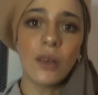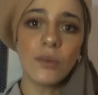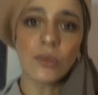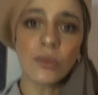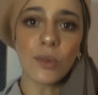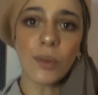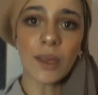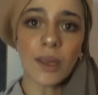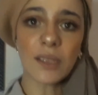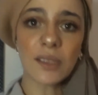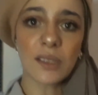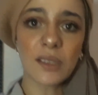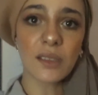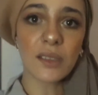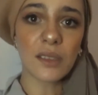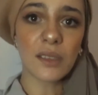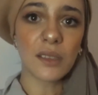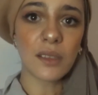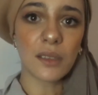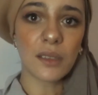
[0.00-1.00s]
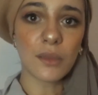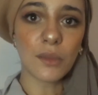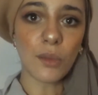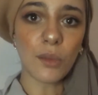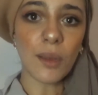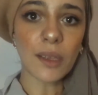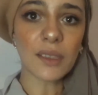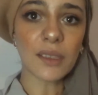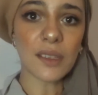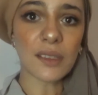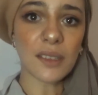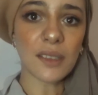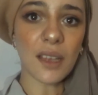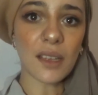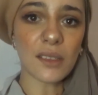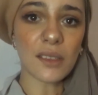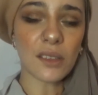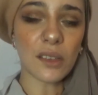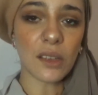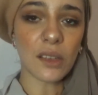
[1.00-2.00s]
Pour pas que, pour pas que ça se
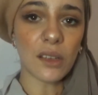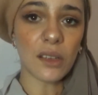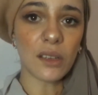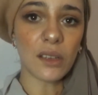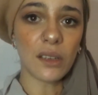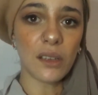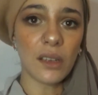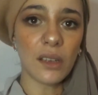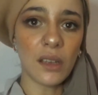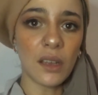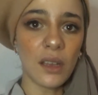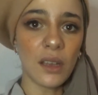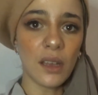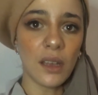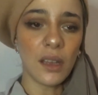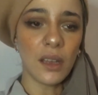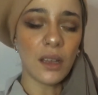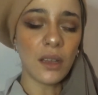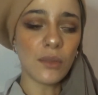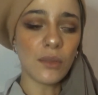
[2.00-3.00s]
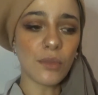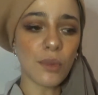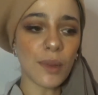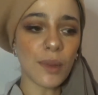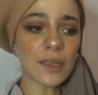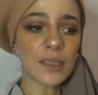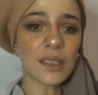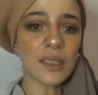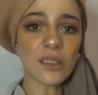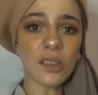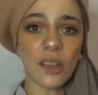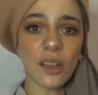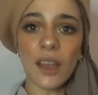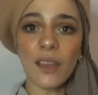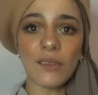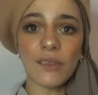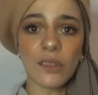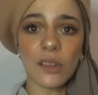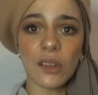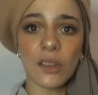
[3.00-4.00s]
casse. Euh, pour pas que ça
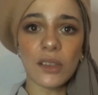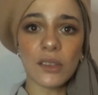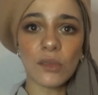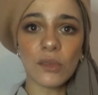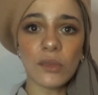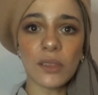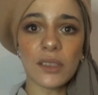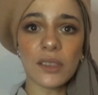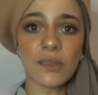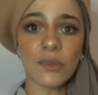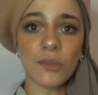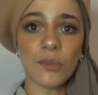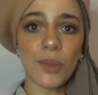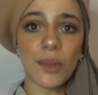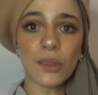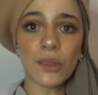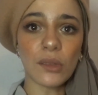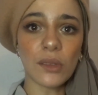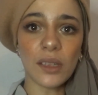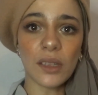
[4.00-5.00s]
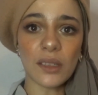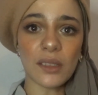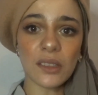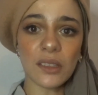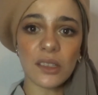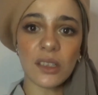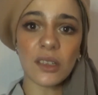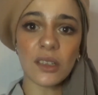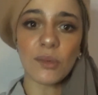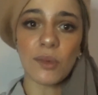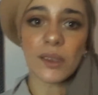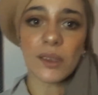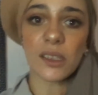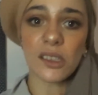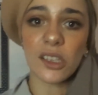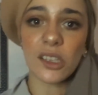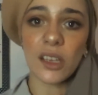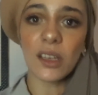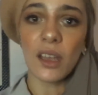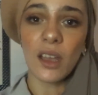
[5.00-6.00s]
s'enlève. Les ongles ils vont pas tenir si je laisse pas
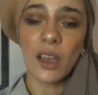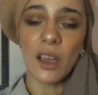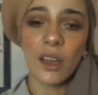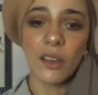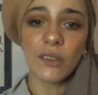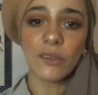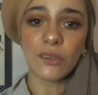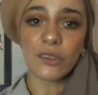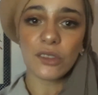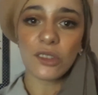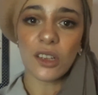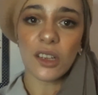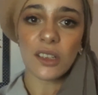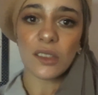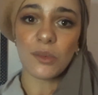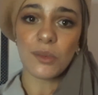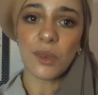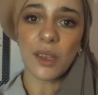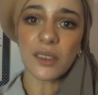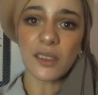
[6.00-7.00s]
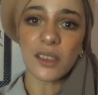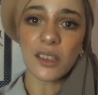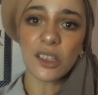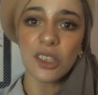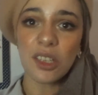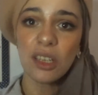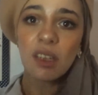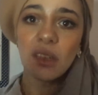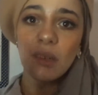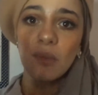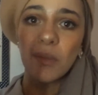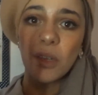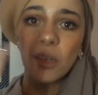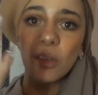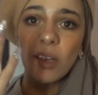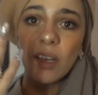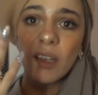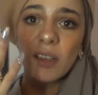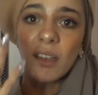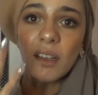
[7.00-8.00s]
sécher. Faut que je laisse bien sécher. Mais
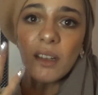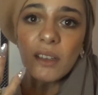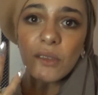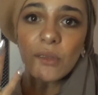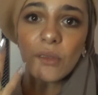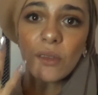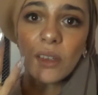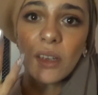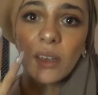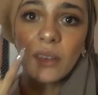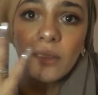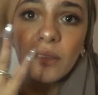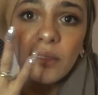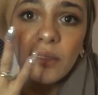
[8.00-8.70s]
regardez le résultat.